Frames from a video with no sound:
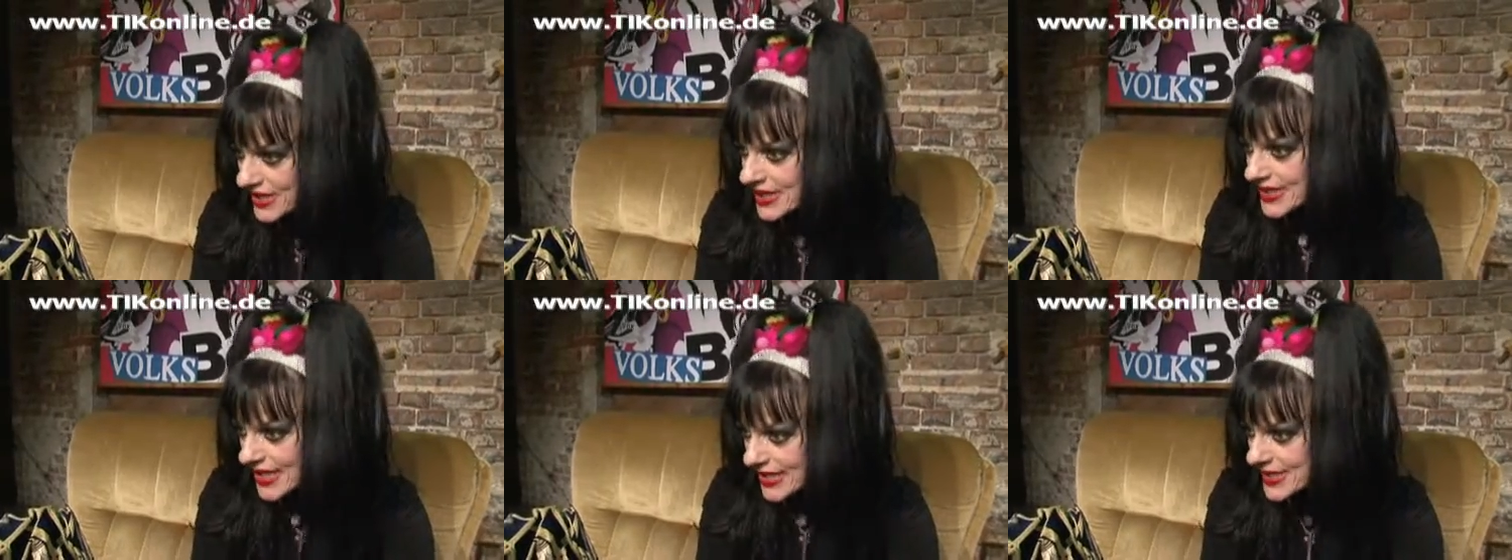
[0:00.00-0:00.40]

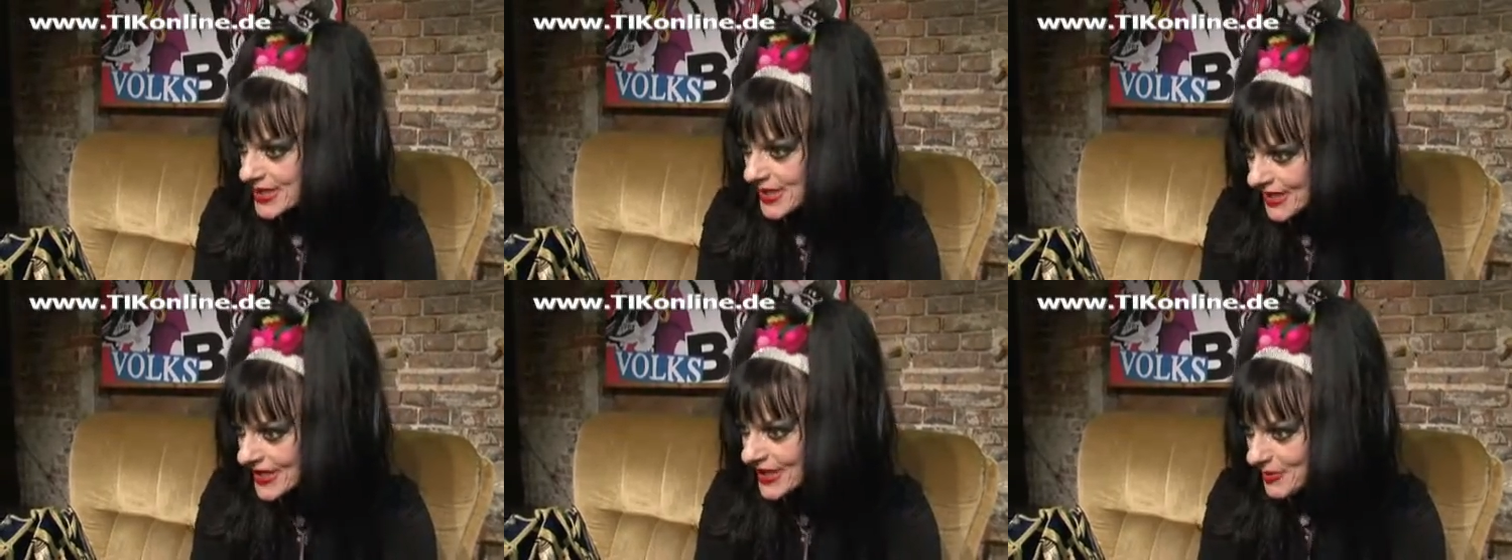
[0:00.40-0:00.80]
Das
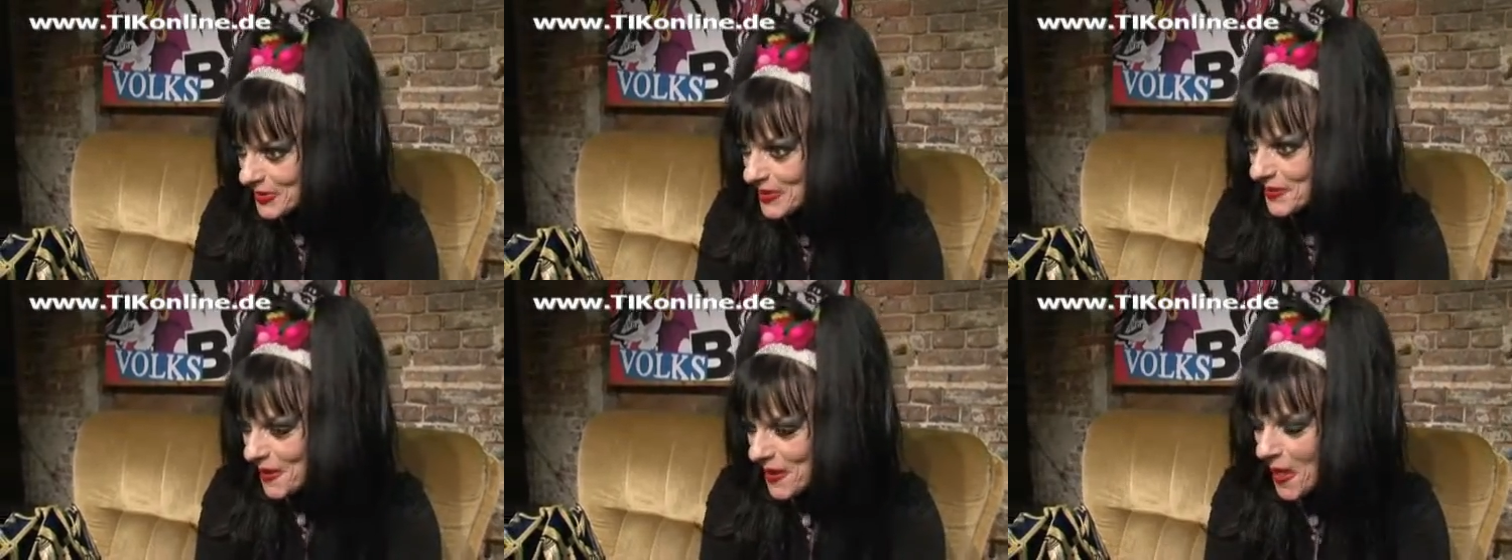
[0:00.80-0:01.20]
Gesetz der
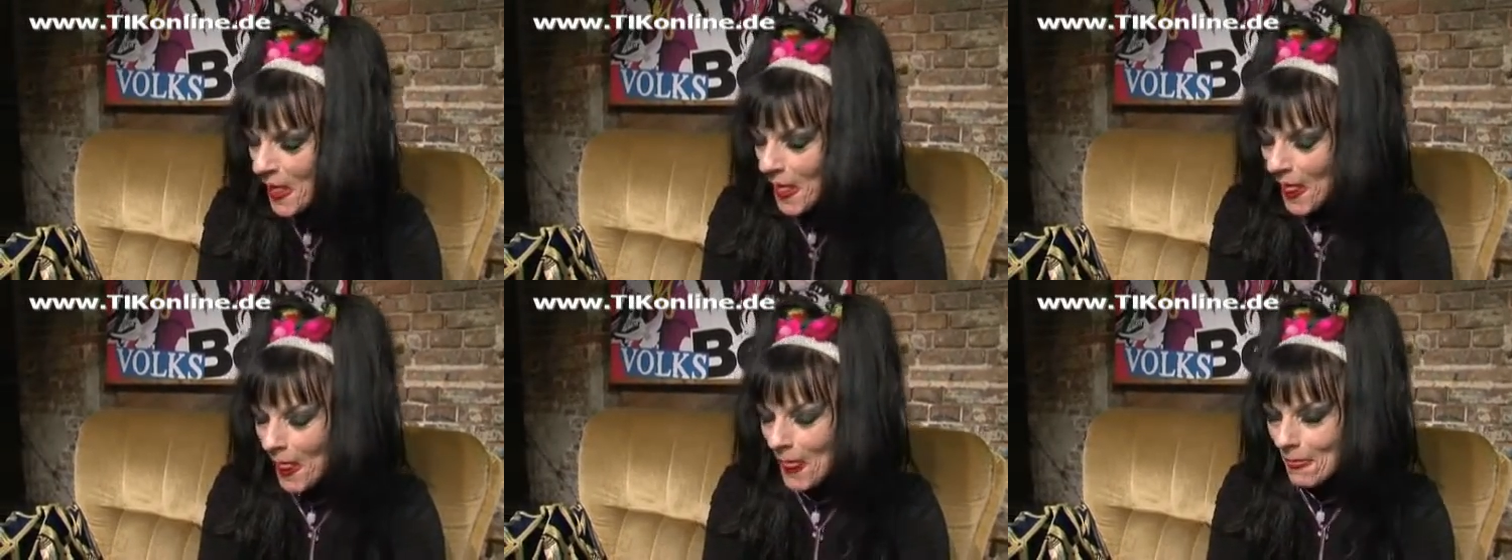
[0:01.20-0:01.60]
Liebe
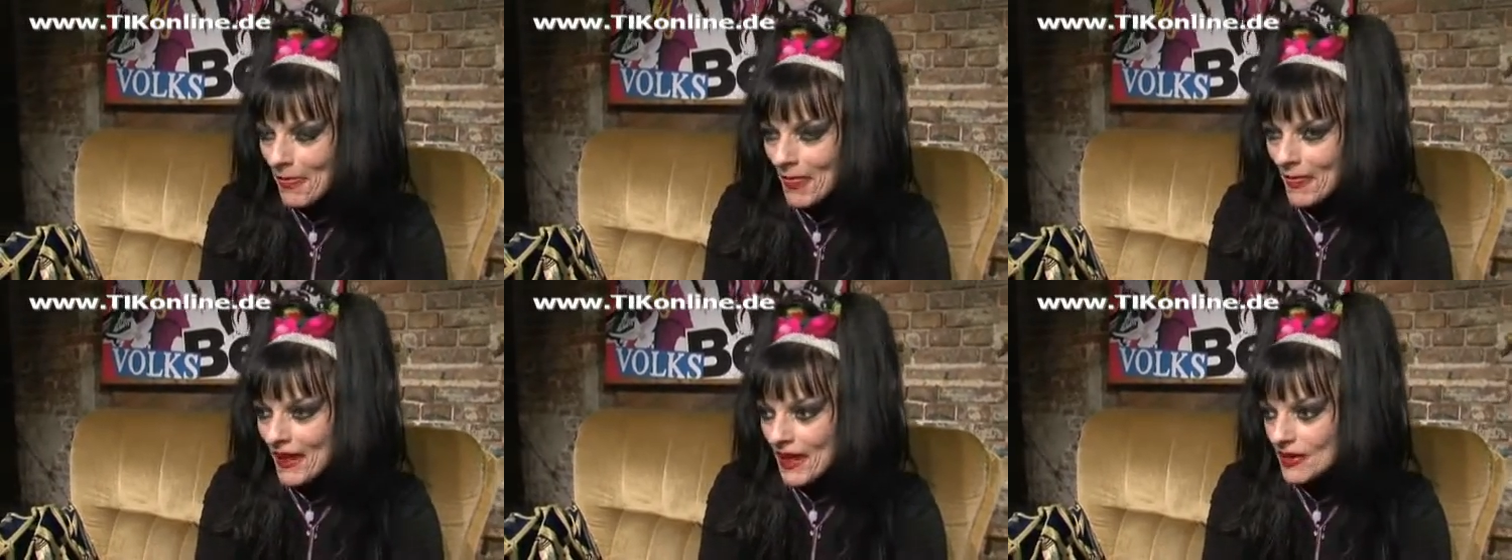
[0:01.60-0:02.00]

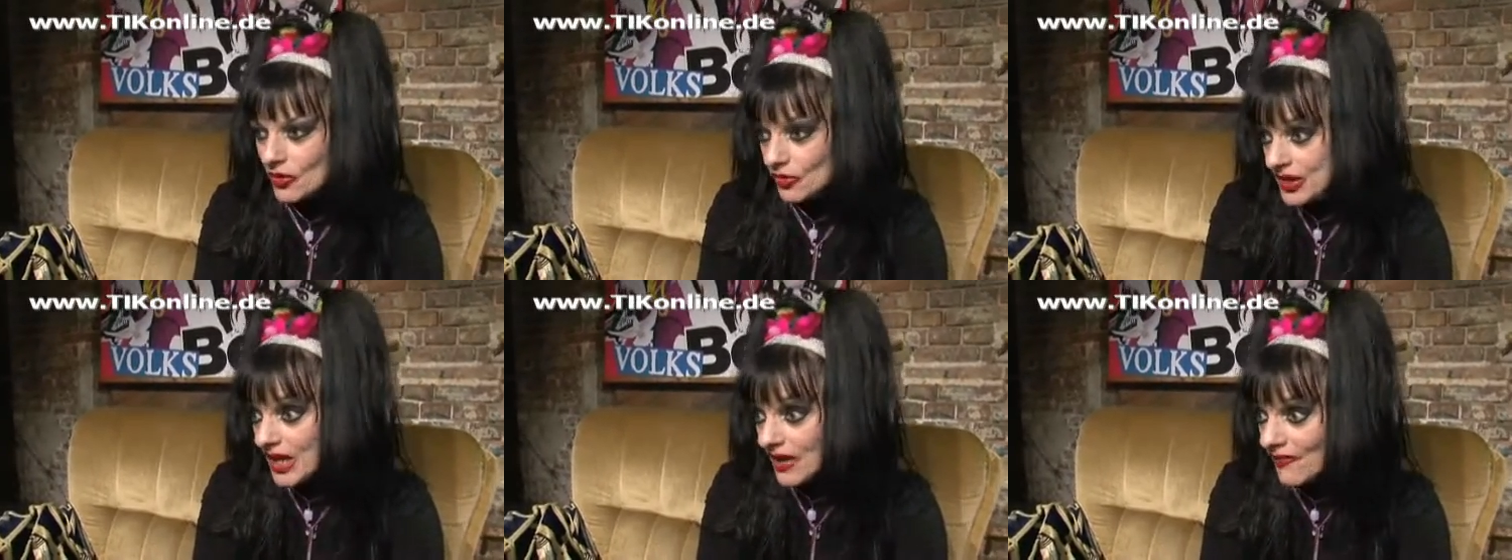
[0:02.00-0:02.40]

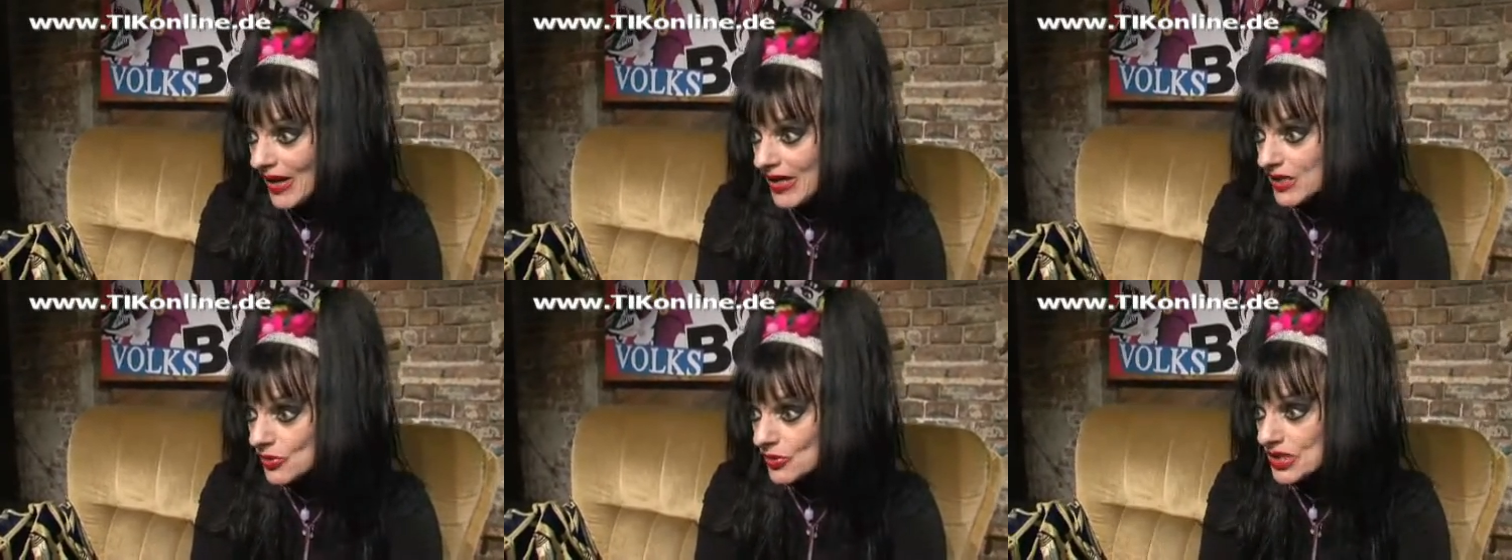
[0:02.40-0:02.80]
und der
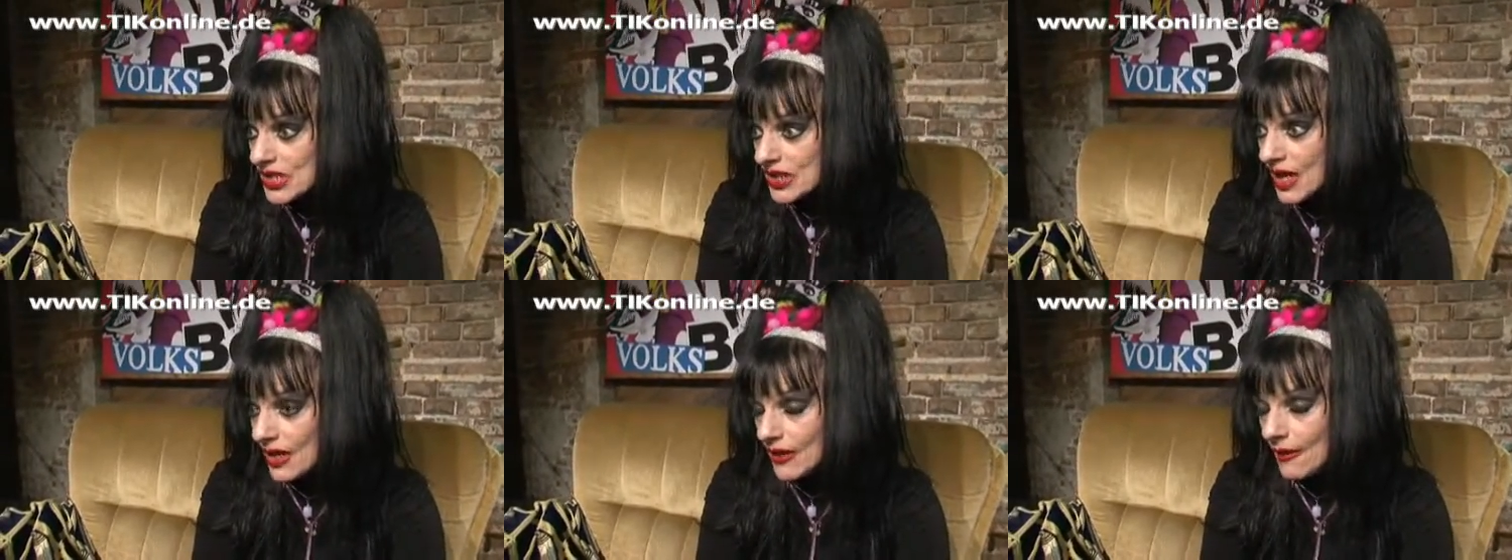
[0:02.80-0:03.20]

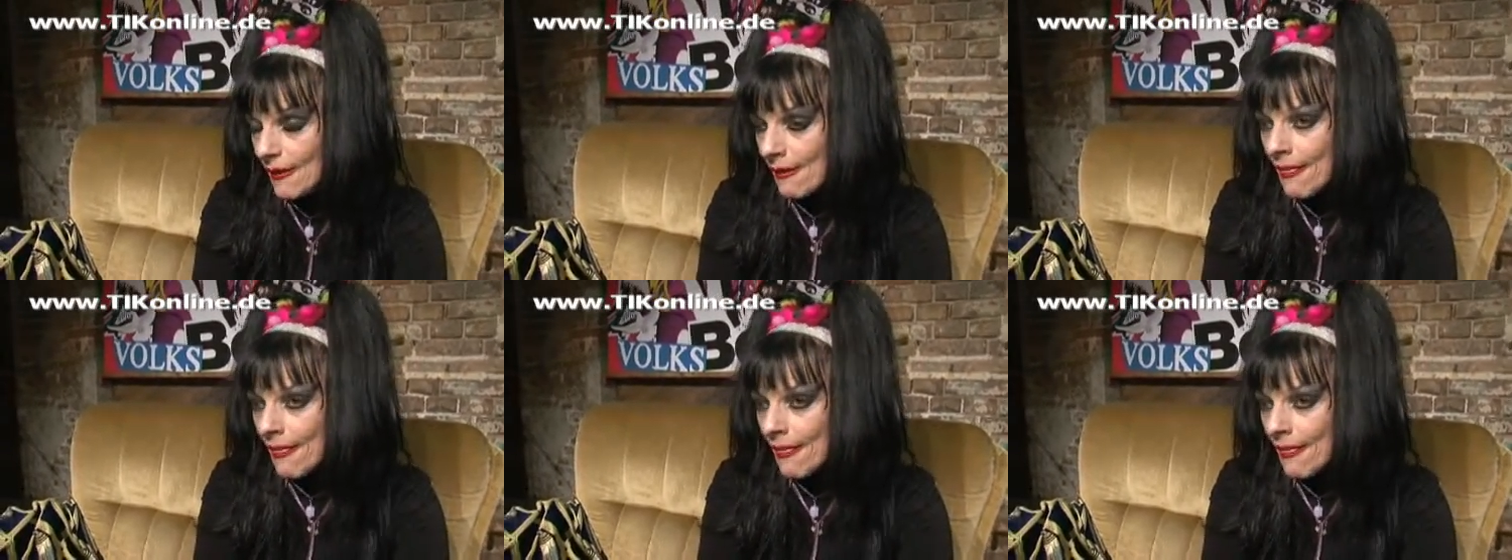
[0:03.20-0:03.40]
Gewaltlosigkeit.